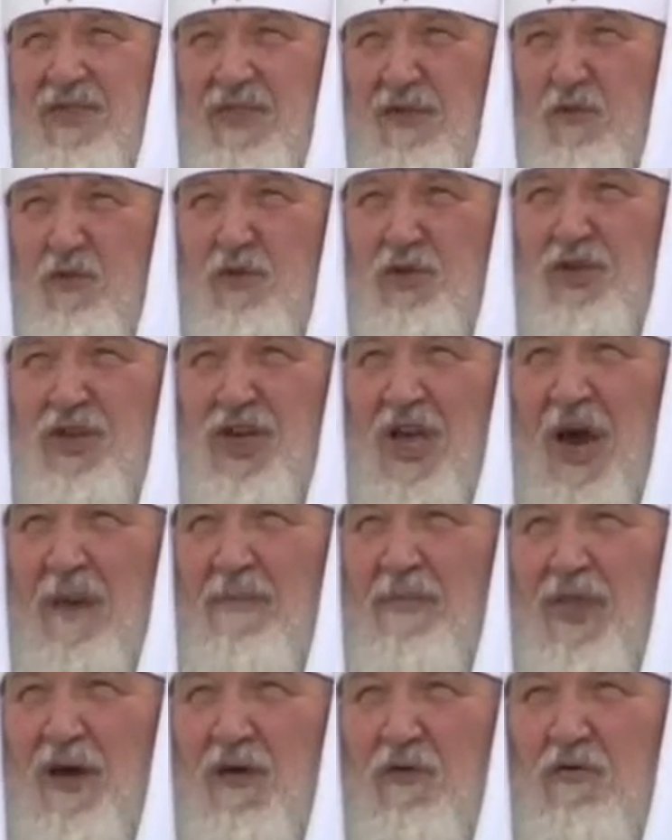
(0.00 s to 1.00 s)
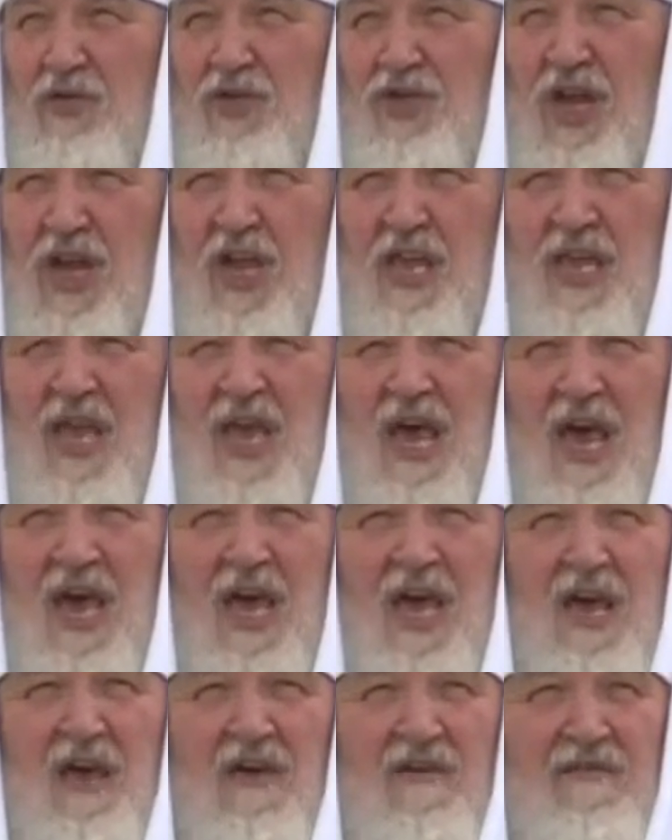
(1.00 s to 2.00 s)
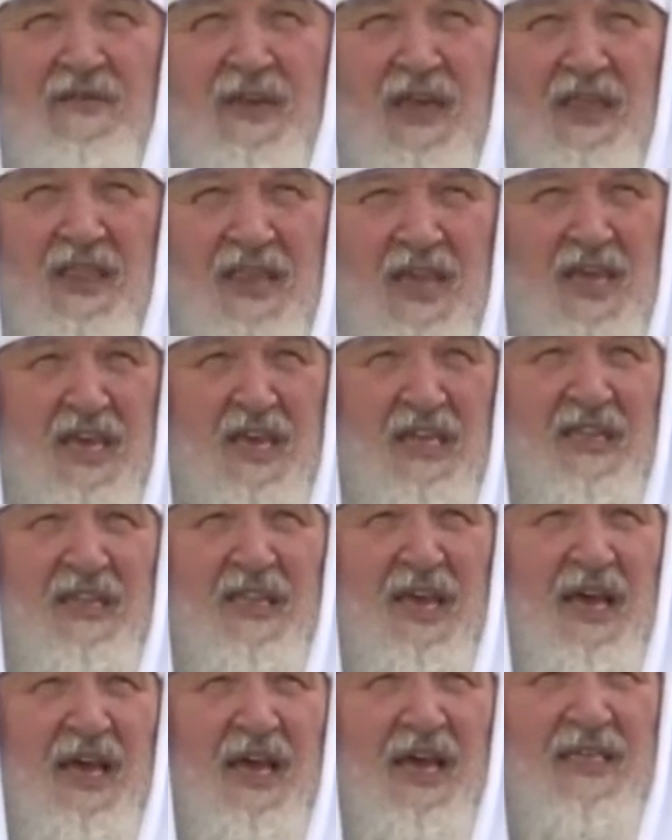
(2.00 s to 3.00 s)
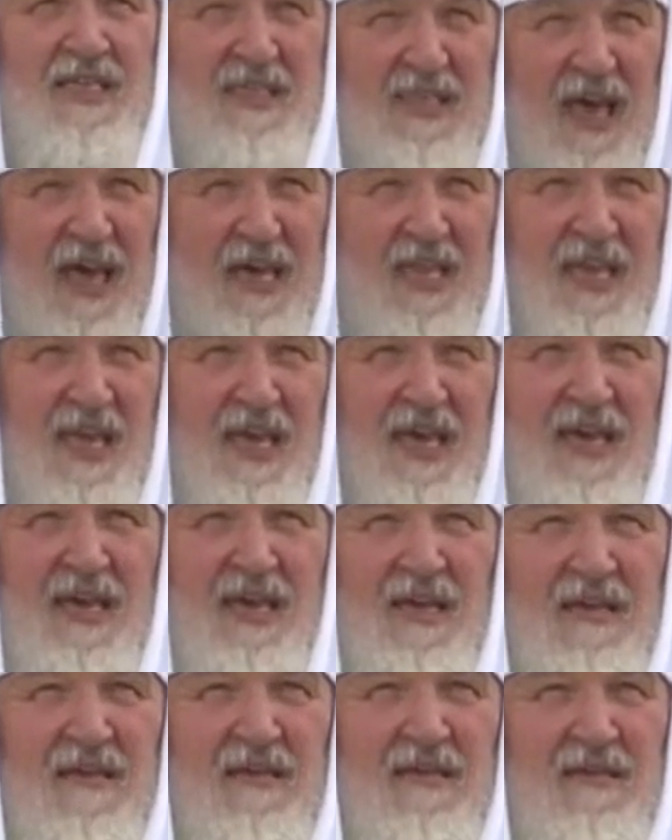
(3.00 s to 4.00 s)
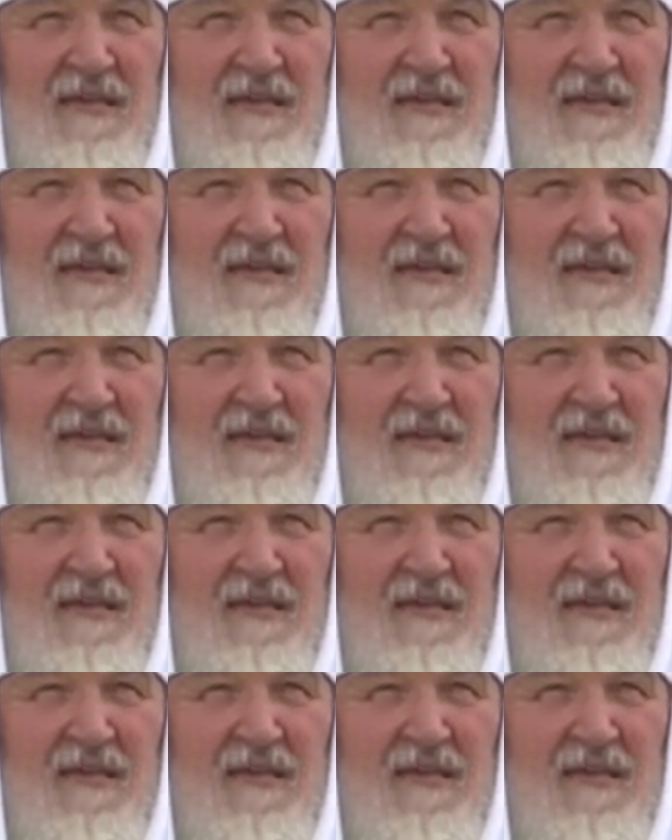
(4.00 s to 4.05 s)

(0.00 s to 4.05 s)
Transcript: в случае обнаружения вины наказание.